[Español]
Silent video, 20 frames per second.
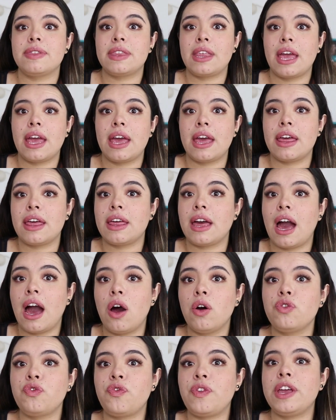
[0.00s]
de
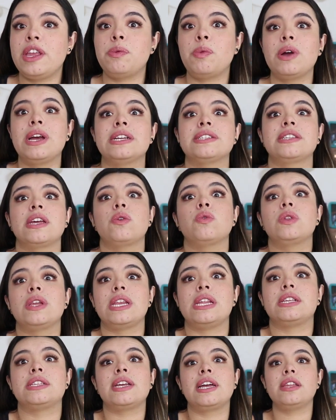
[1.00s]
outfit voy a estar
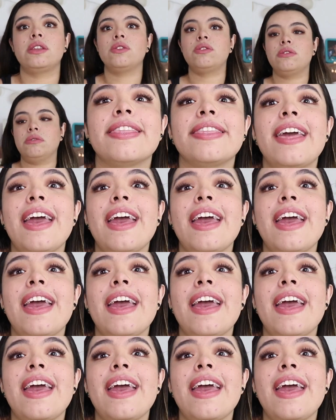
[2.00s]
utilizando,